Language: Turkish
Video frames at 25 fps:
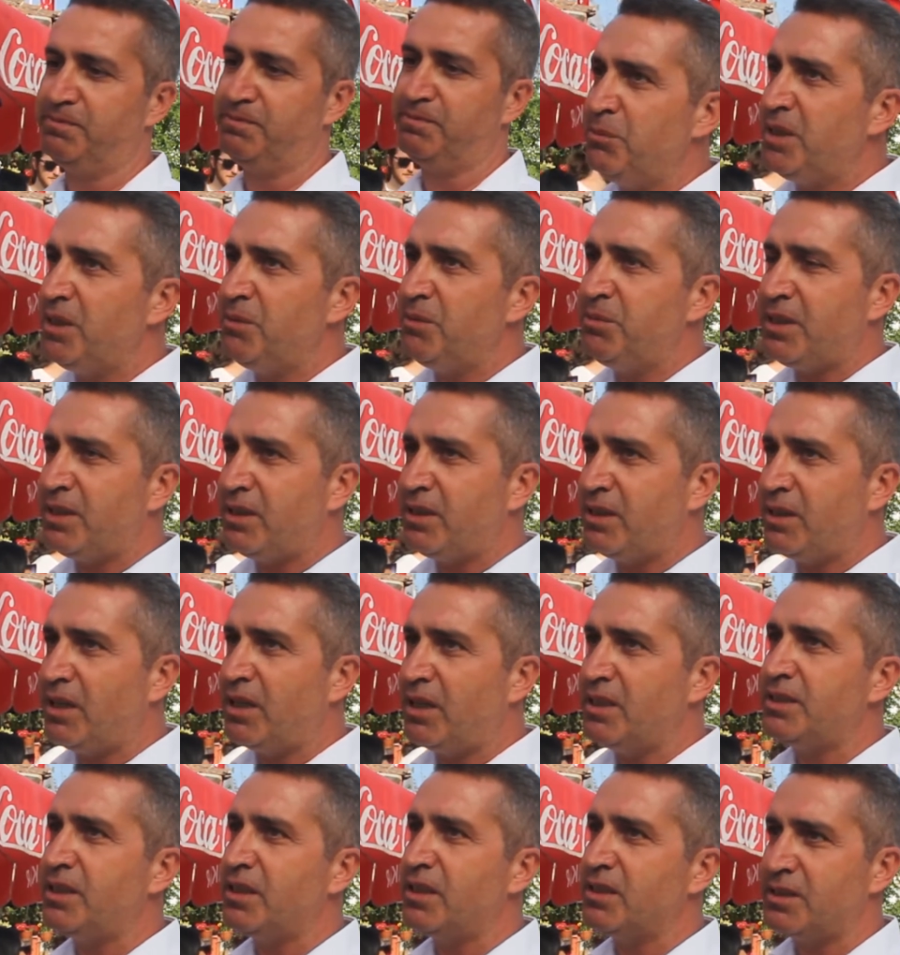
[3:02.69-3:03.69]
SMA bir
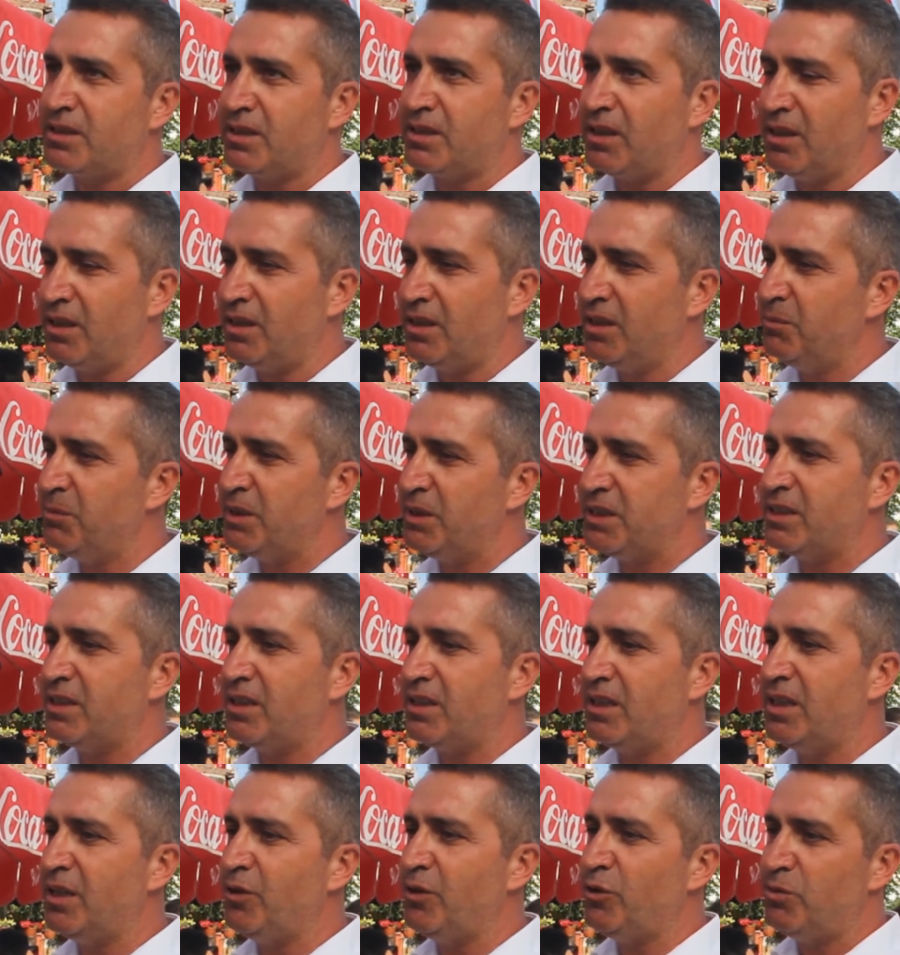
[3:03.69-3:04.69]
kas hastalığı.
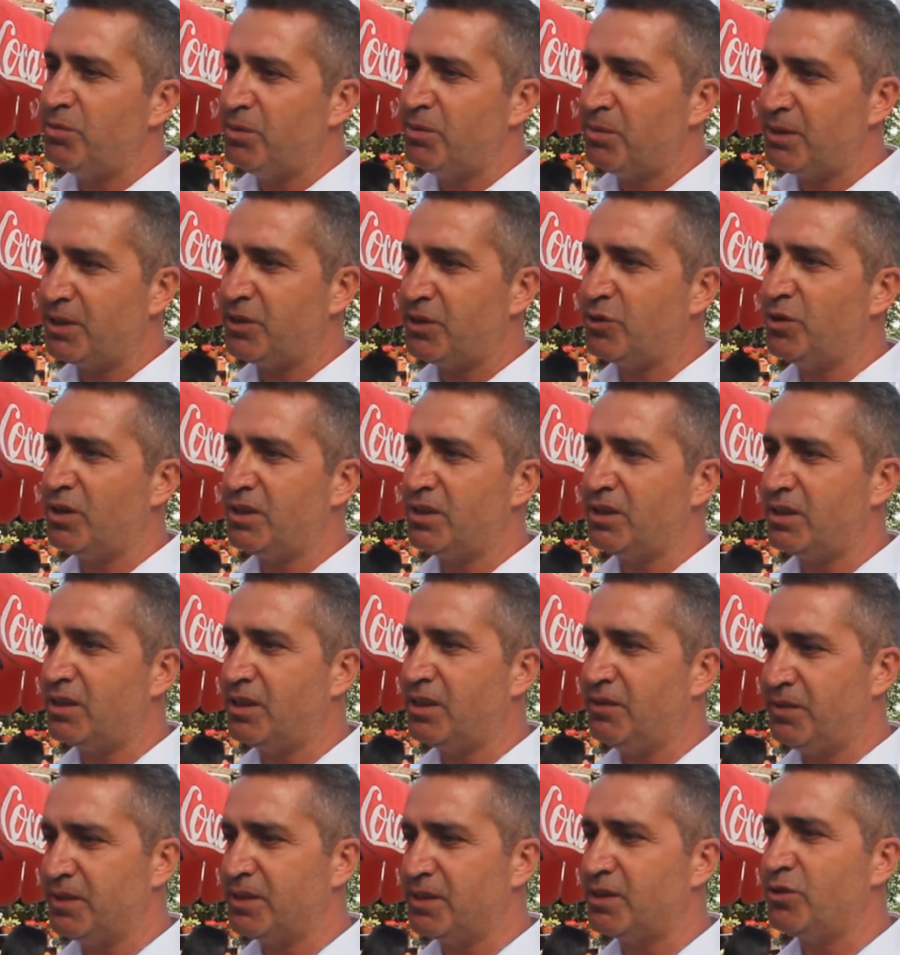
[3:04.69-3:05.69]
Mesela Eylül bebek şu
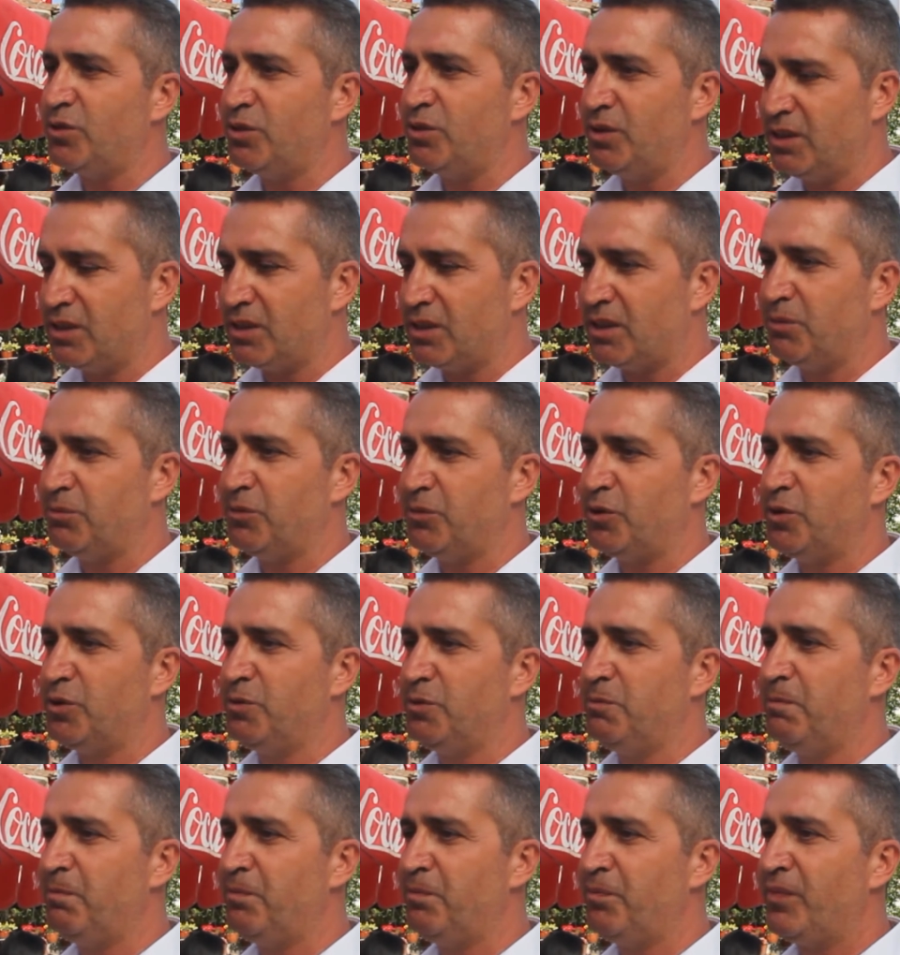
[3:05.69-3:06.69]
anda kafasını
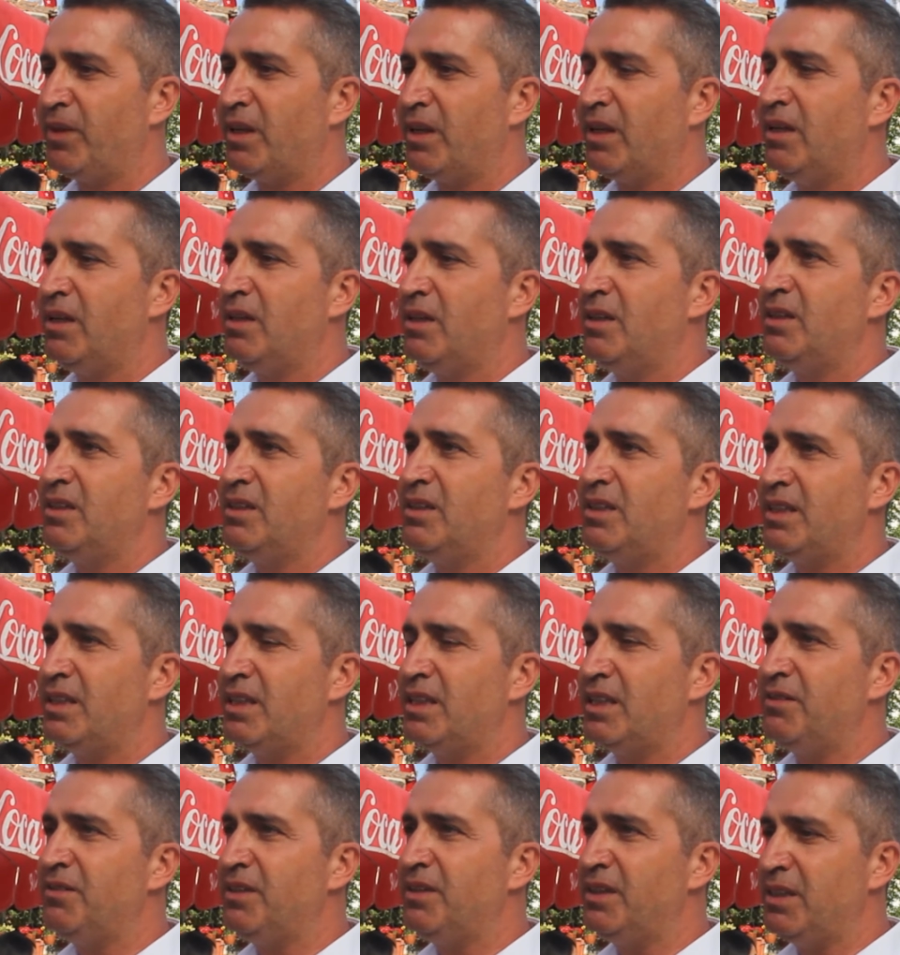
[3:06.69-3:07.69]
oynatamıyor.
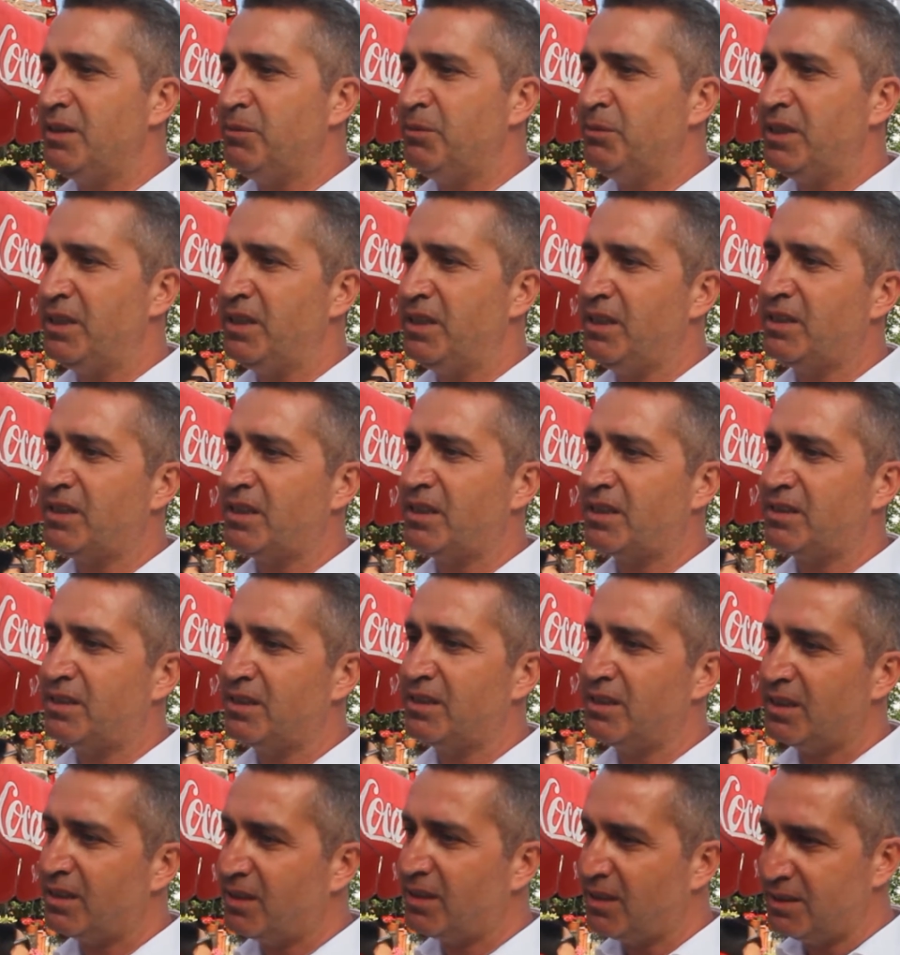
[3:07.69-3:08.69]
Tedavi edilmediği
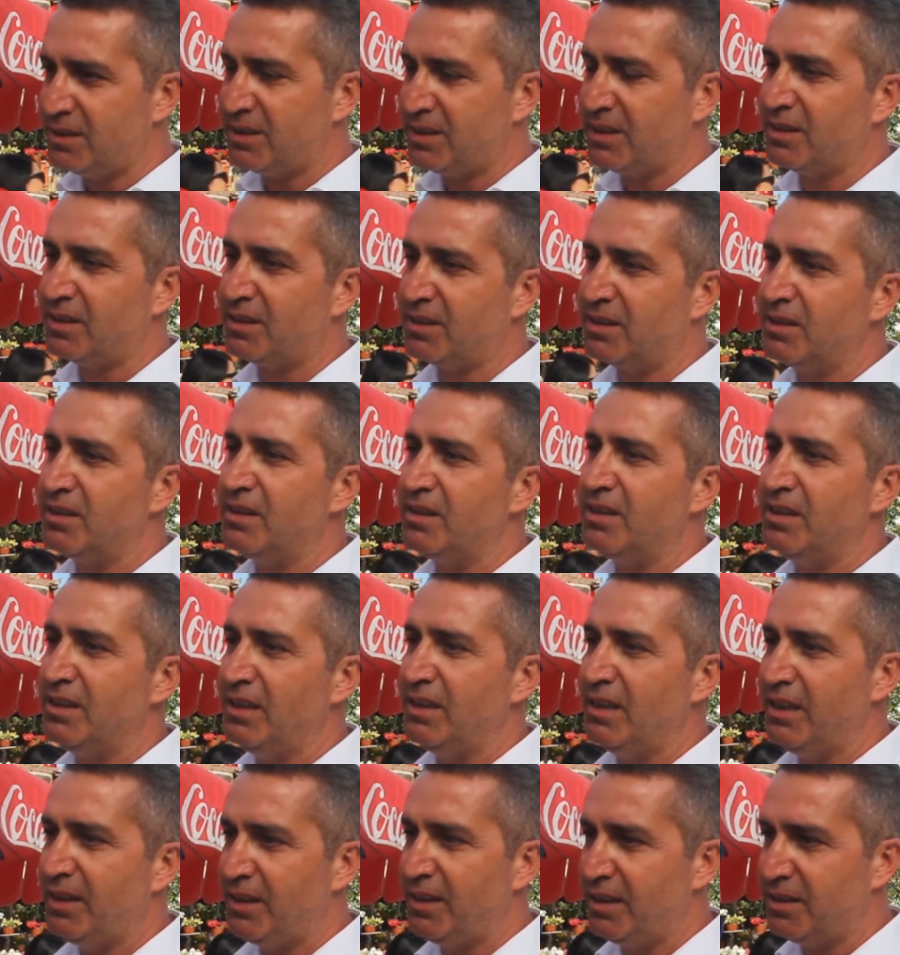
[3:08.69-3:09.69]
takdirde kasları
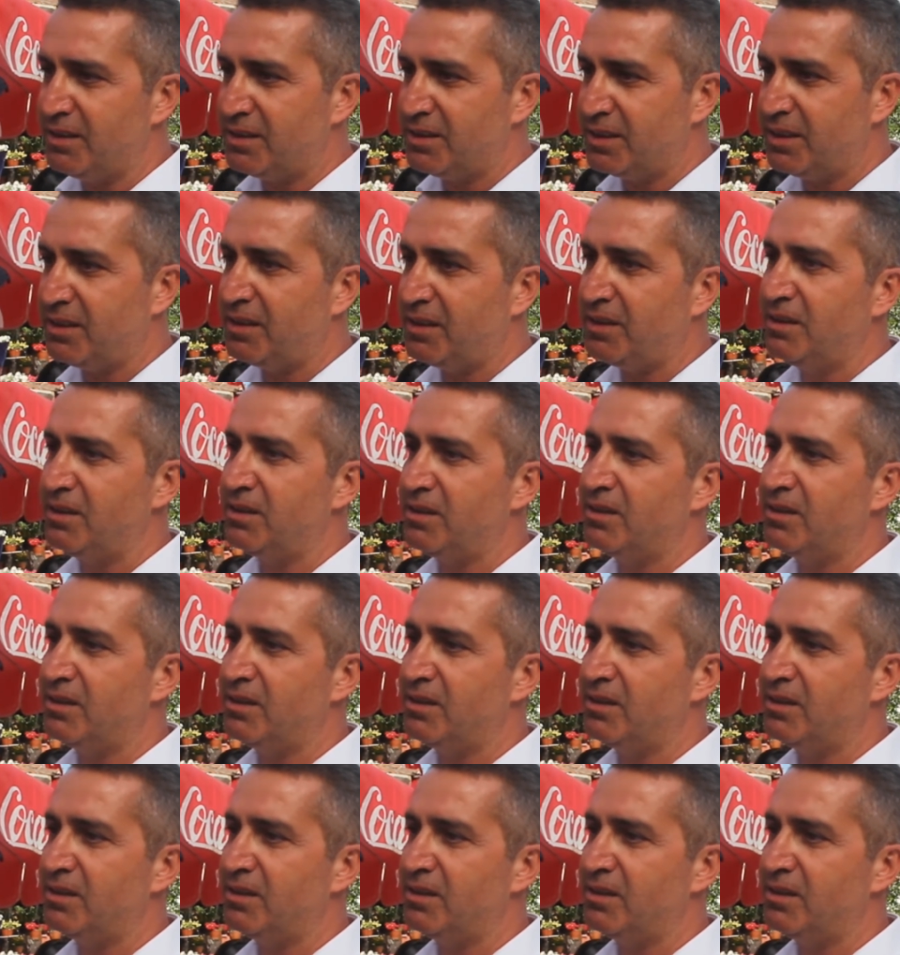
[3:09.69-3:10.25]
eriyecek.